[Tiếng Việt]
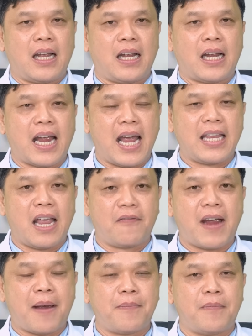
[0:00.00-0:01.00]
là hai giải
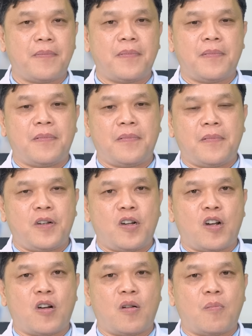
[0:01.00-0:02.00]
pháp
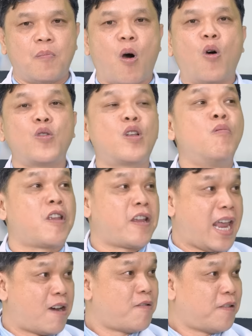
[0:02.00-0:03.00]
nó bổ sung cho
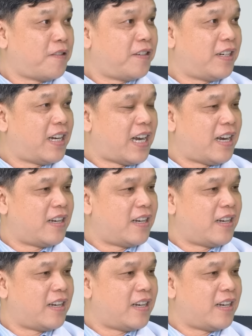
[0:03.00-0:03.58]
nhau. Yeah.